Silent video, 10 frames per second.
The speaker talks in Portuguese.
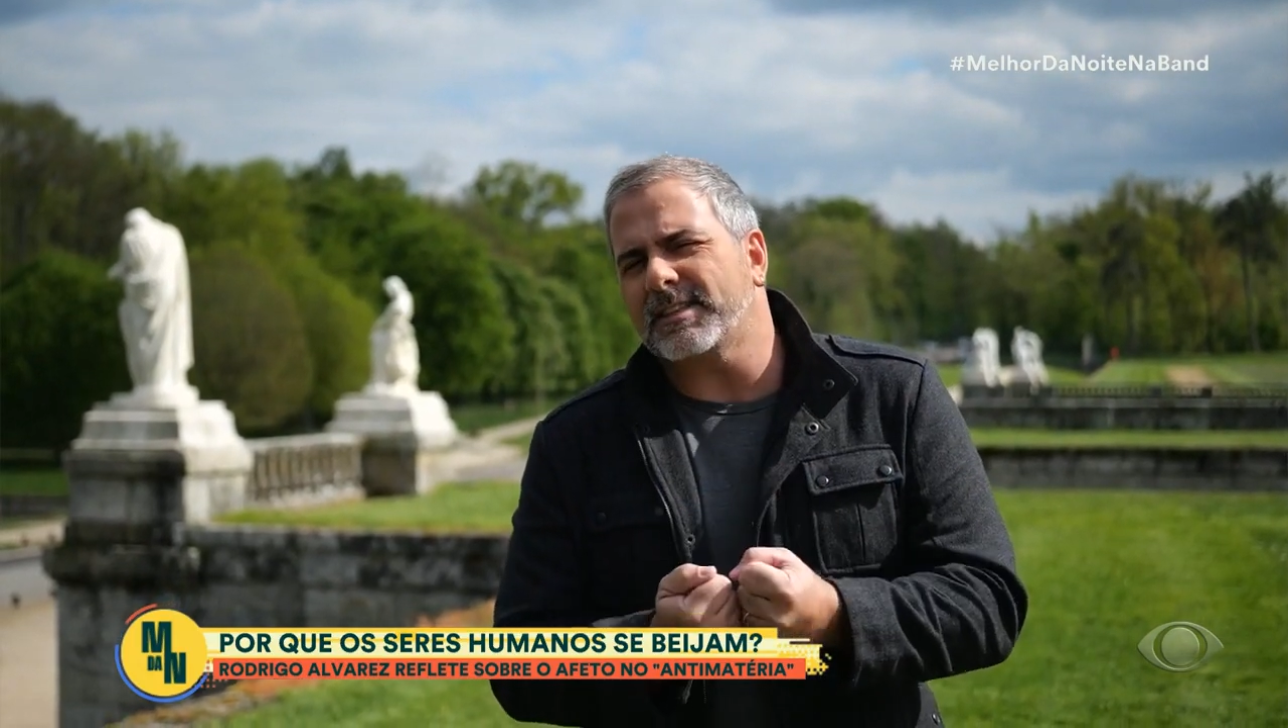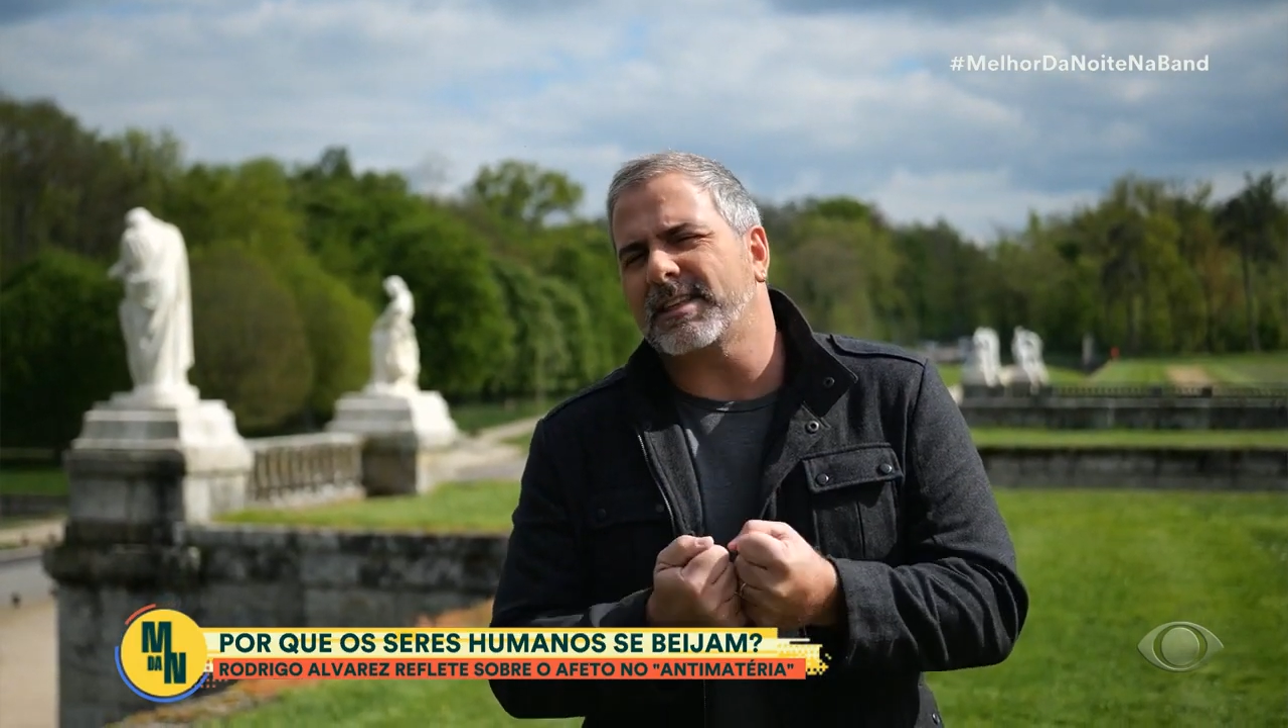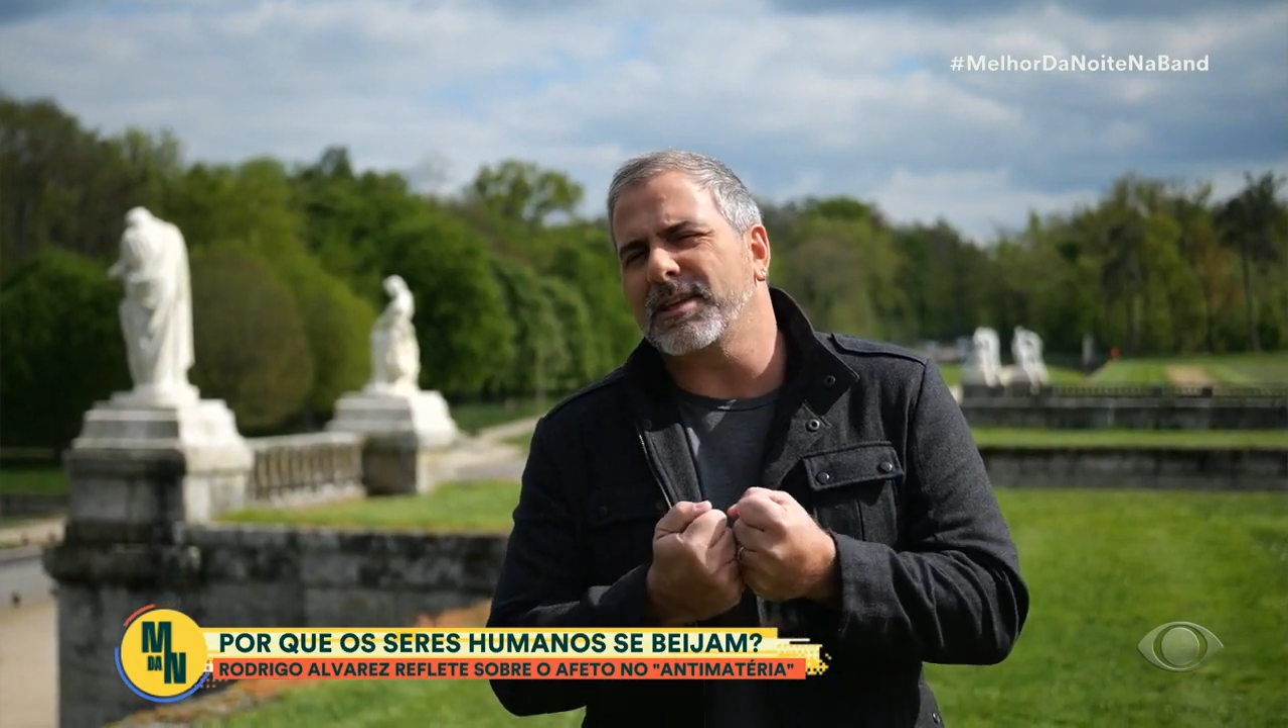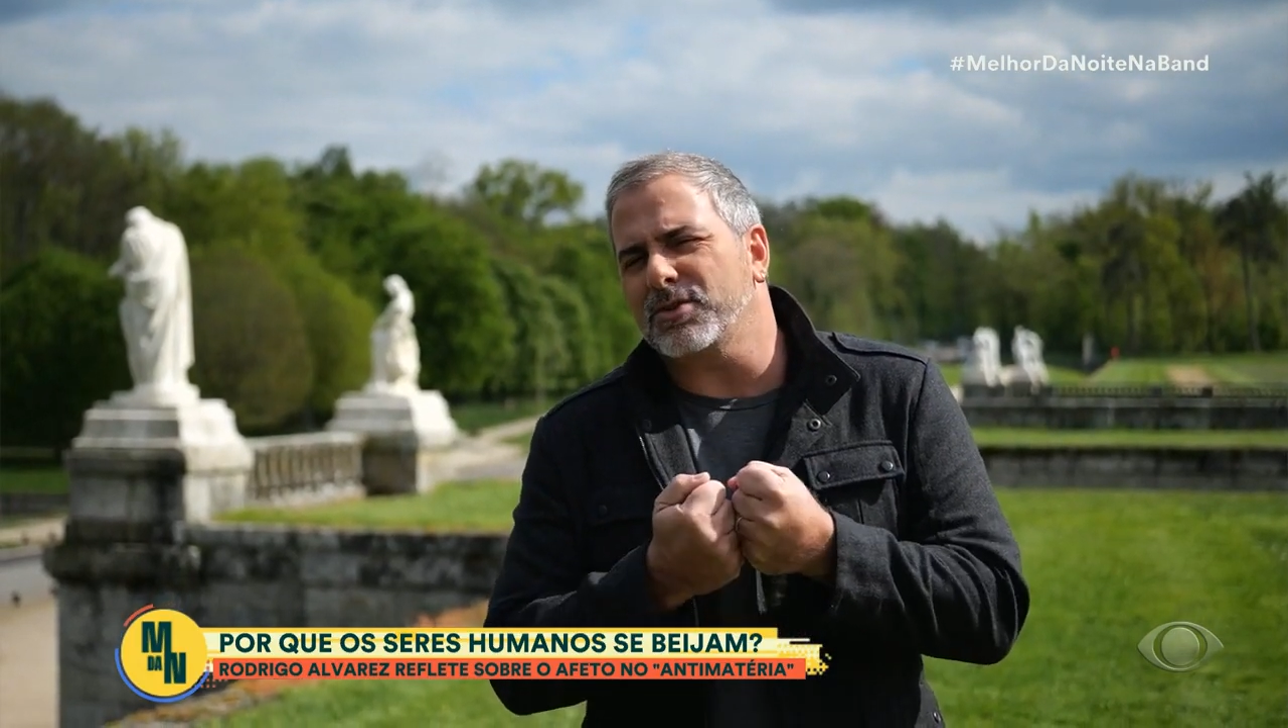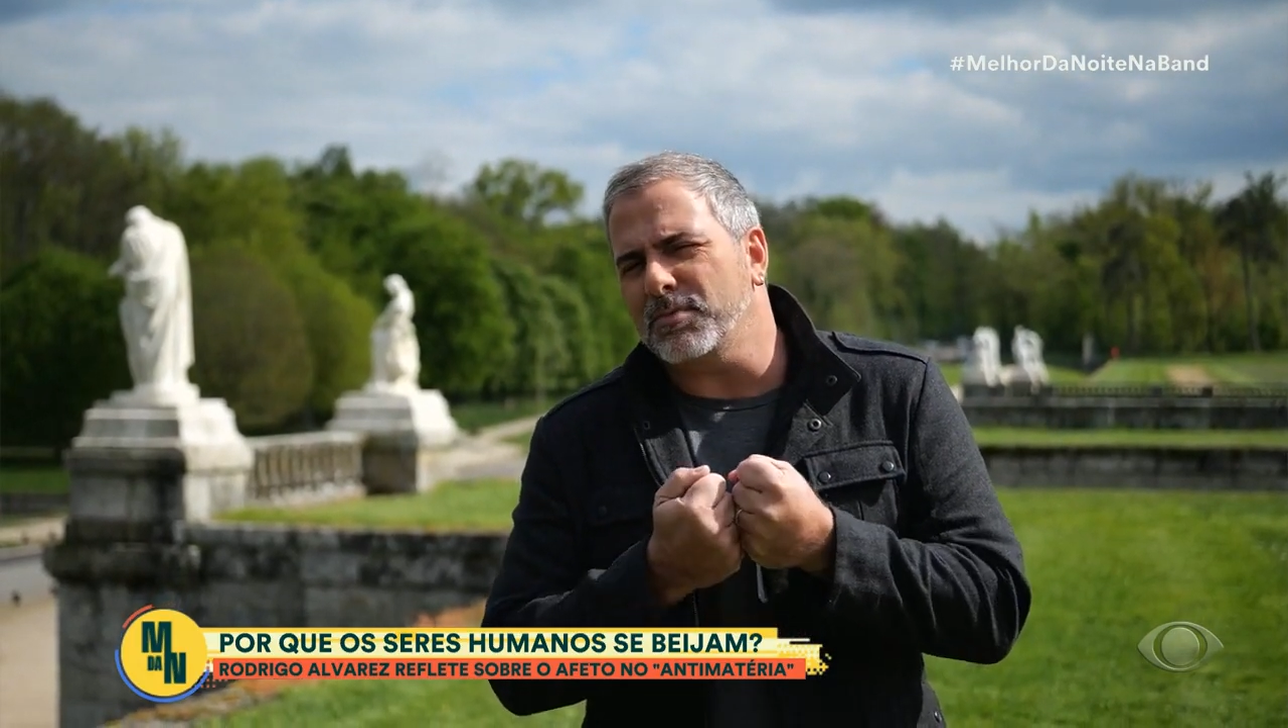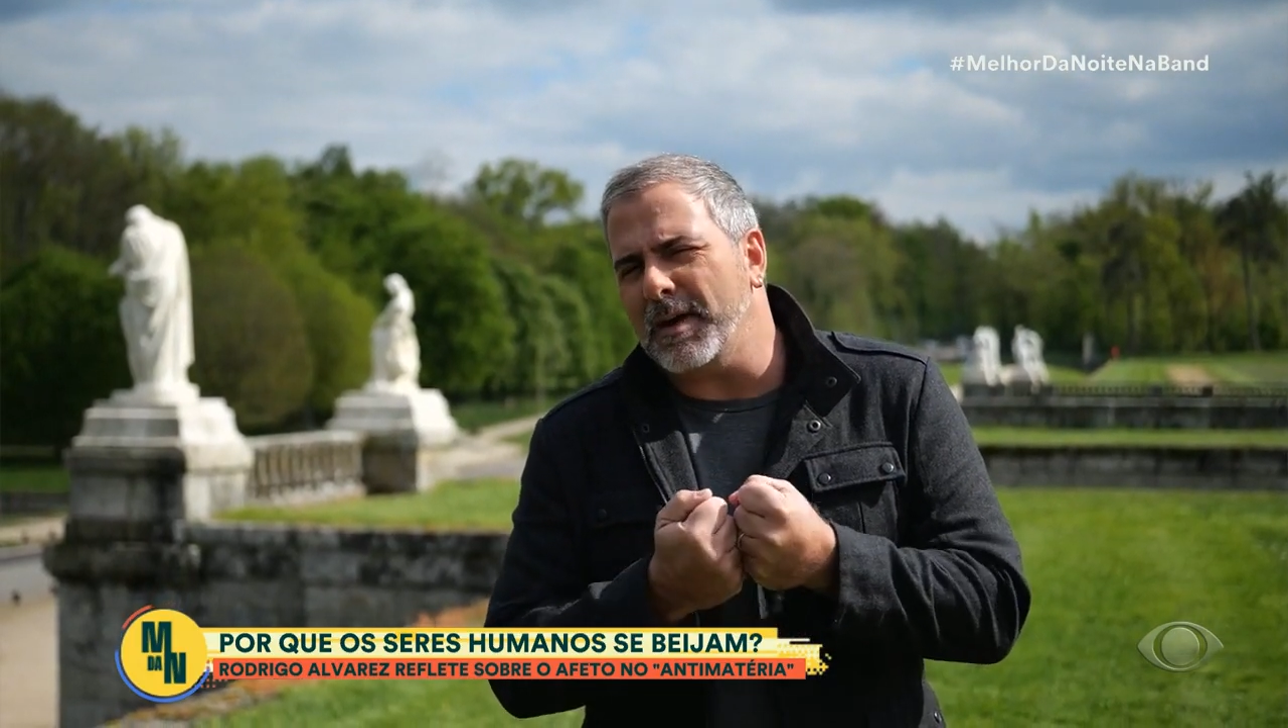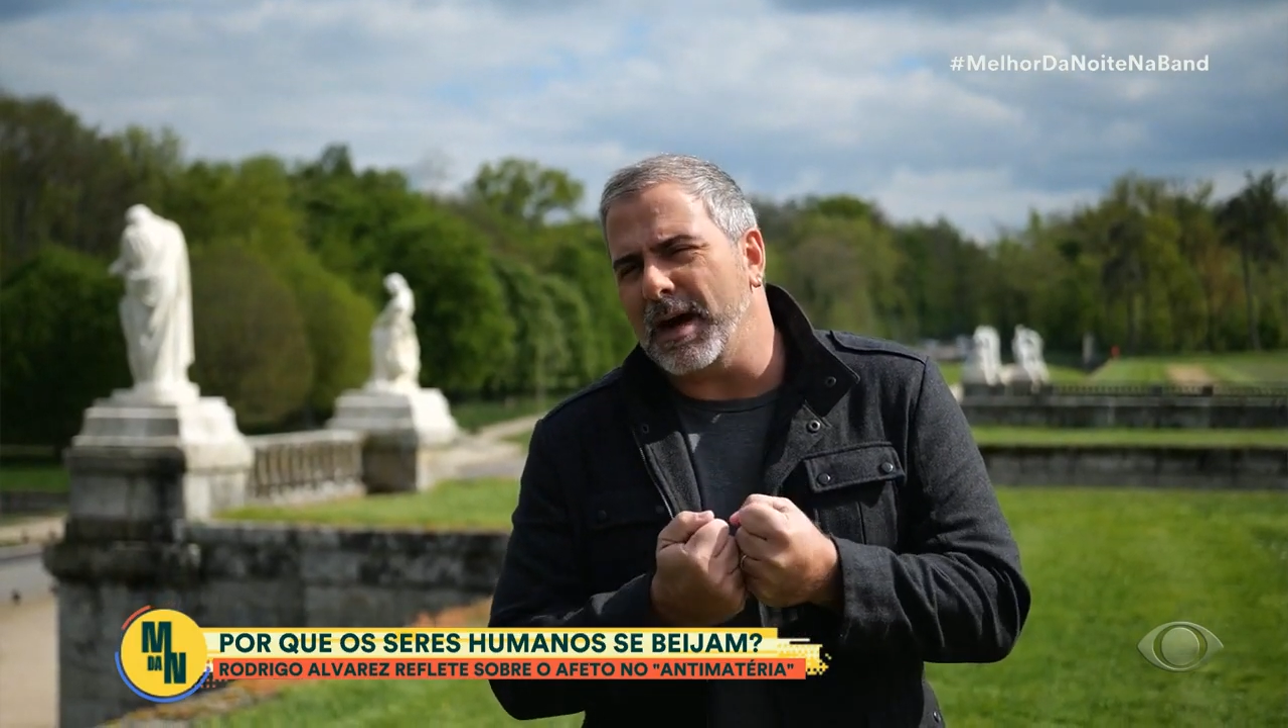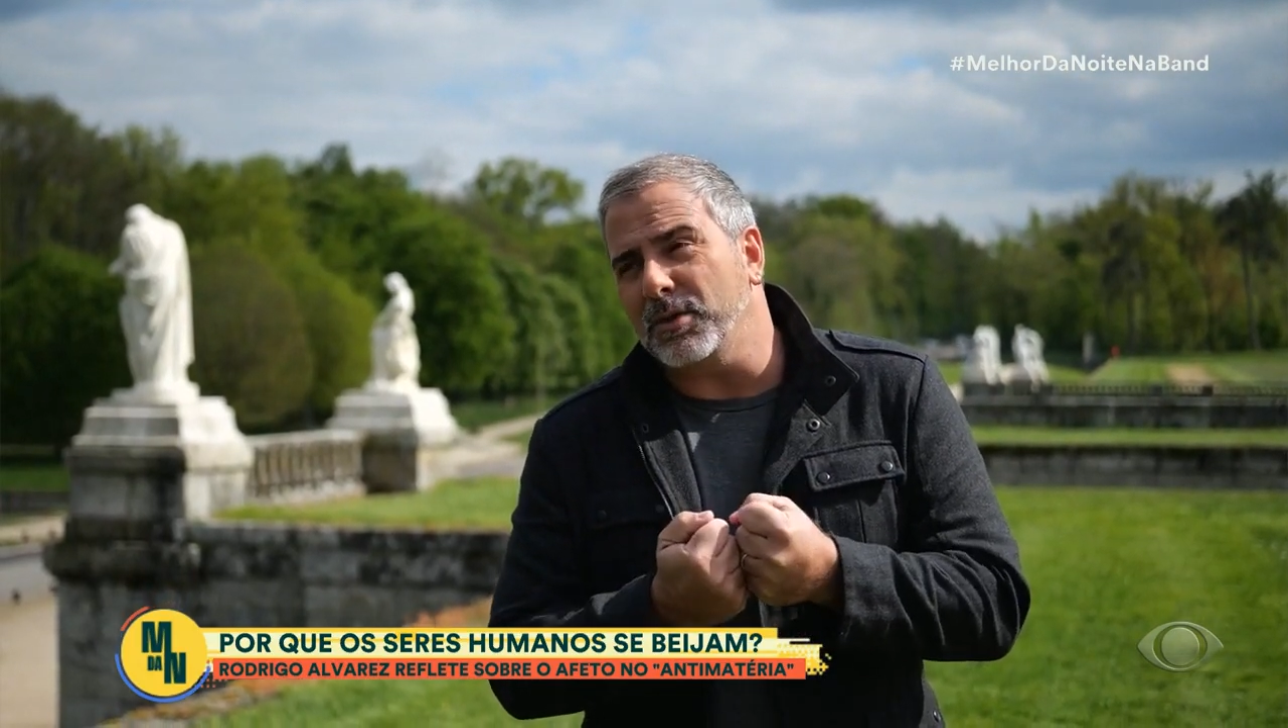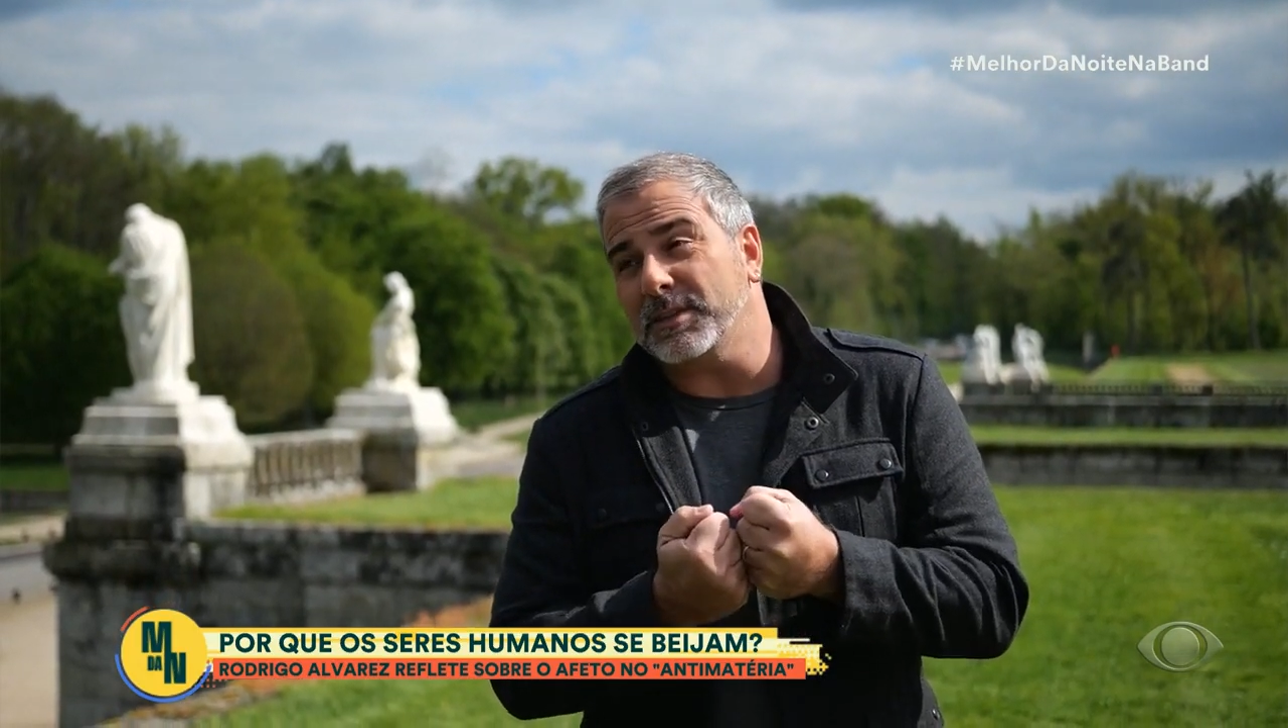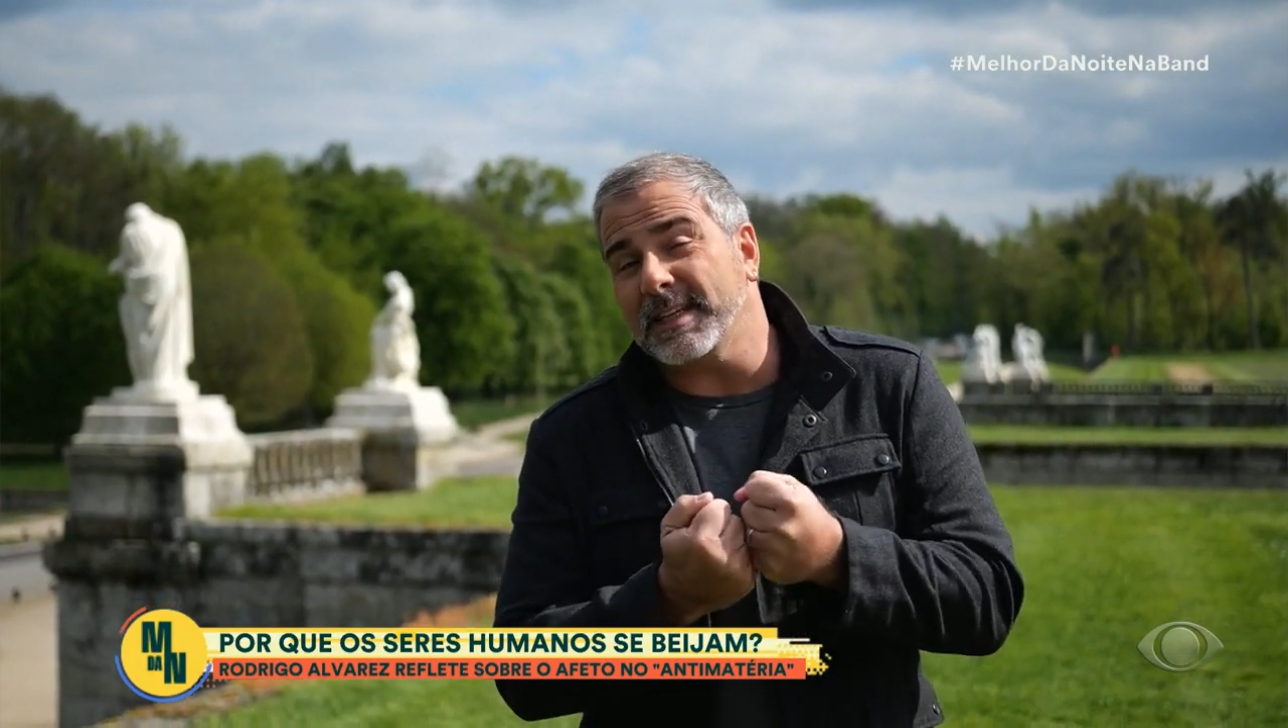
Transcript: seres humanos,